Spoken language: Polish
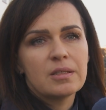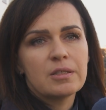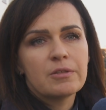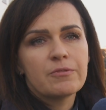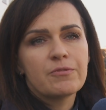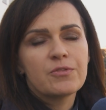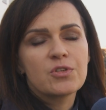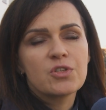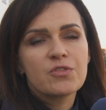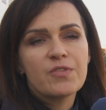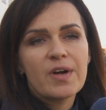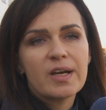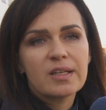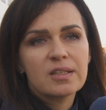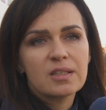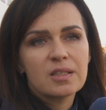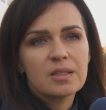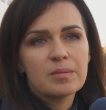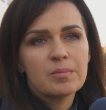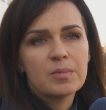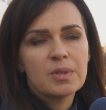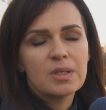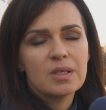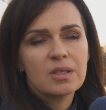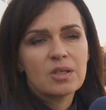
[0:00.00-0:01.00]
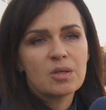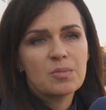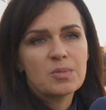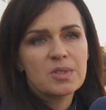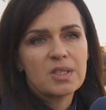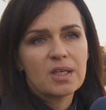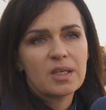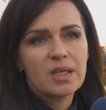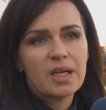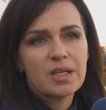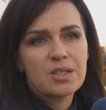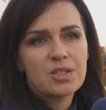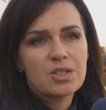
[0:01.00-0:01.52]
w czwartym
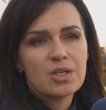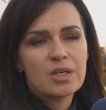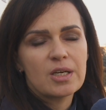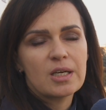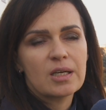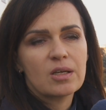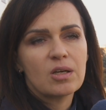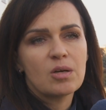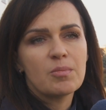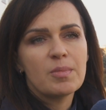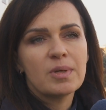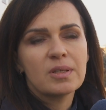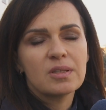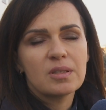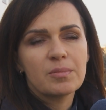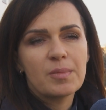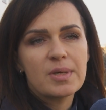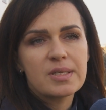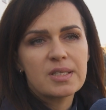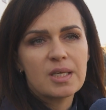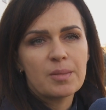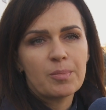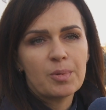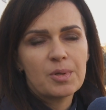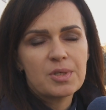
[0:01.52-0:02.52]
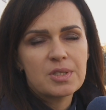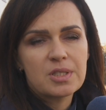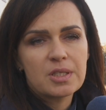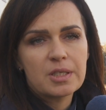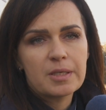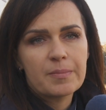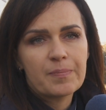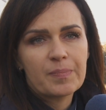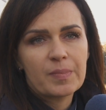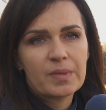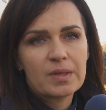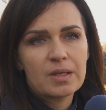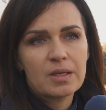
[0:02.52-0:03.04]
komisariacie Komendy Miejskiej
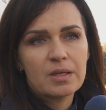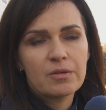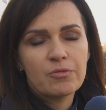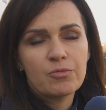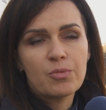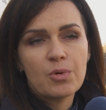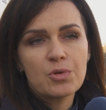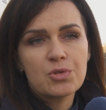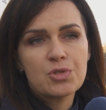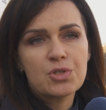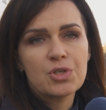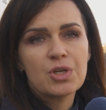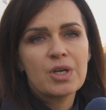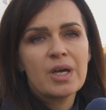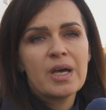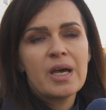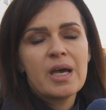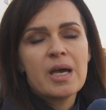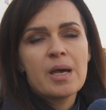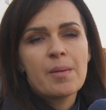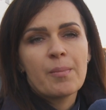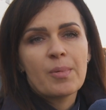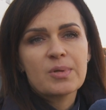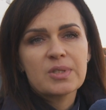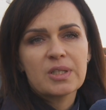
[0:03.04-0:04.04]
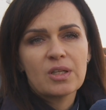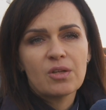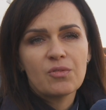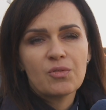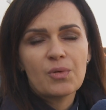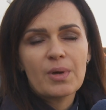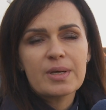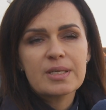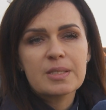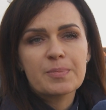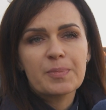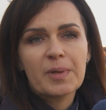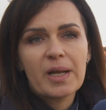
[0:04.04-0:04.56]
Policji e, w Łodzi,
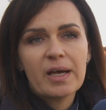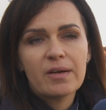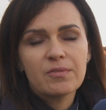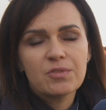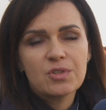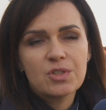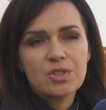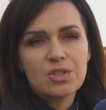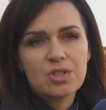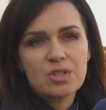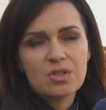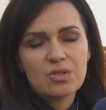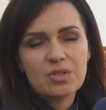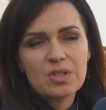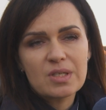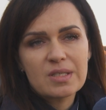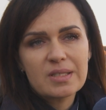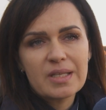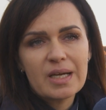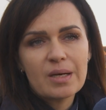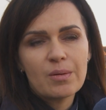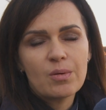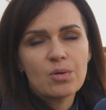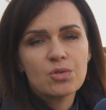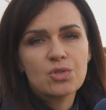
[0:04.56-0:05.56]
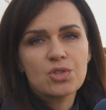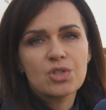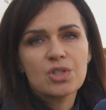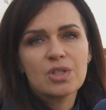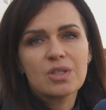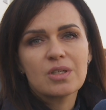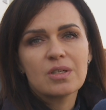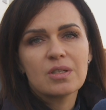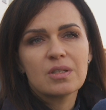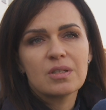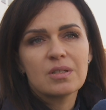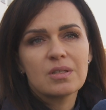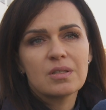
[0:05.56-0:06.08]
postanowiła sprawdzić, co się stało, czy
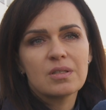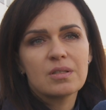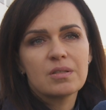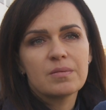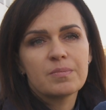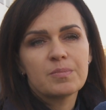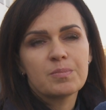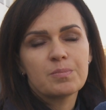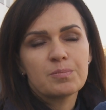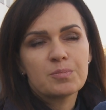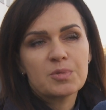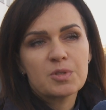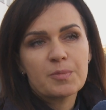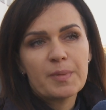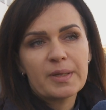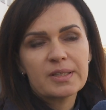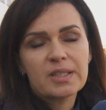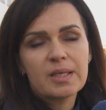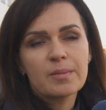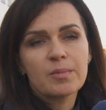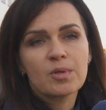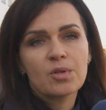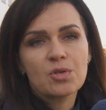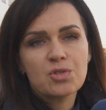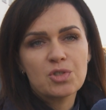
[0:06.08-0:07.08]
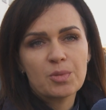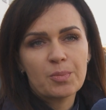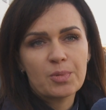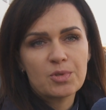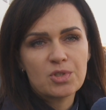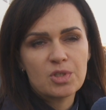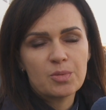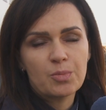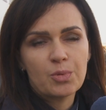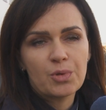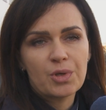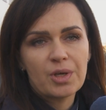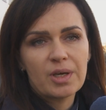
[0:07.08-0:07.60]
e, przypadkiem ktoś nie
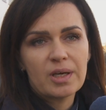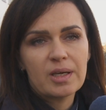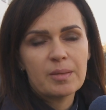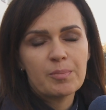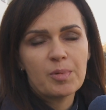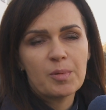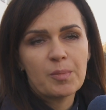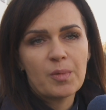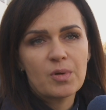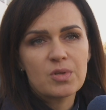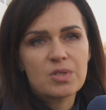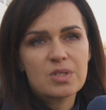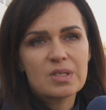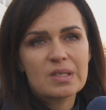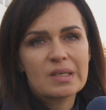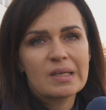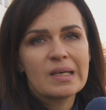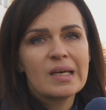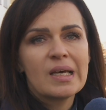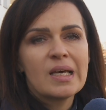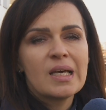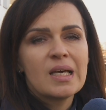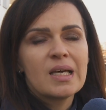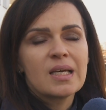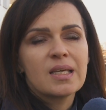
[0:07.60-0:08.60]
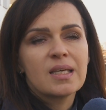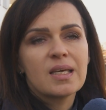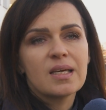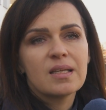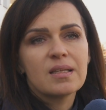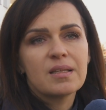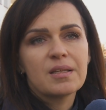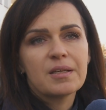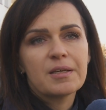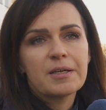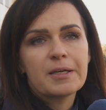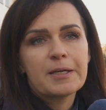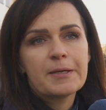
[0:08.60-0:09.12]
potrzebuje pomocy.
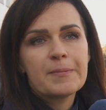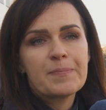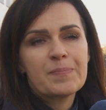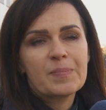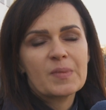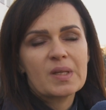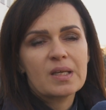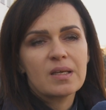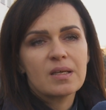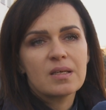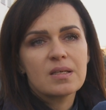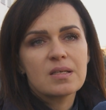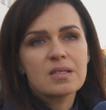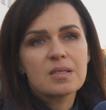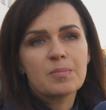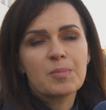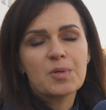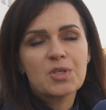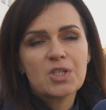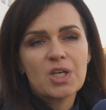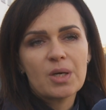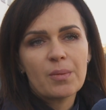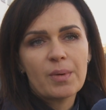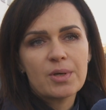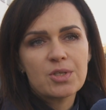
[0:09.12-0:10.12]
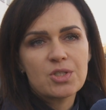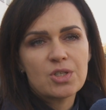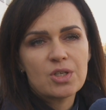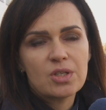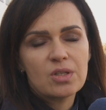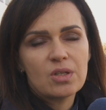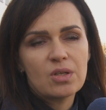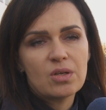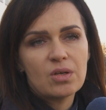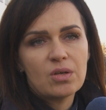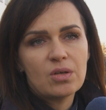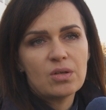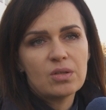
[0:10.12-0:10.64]
Kiedy e, zbliżała się
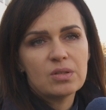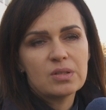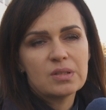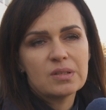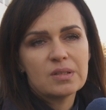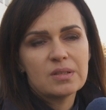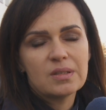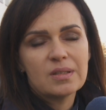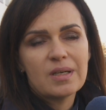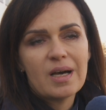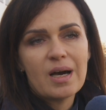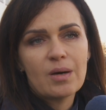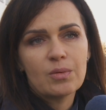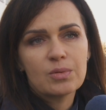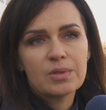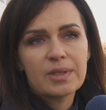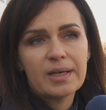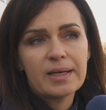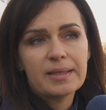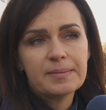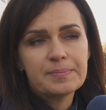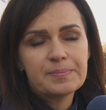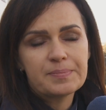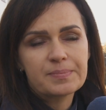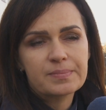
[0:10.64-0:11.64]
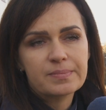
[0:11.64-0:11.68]
do e, auta,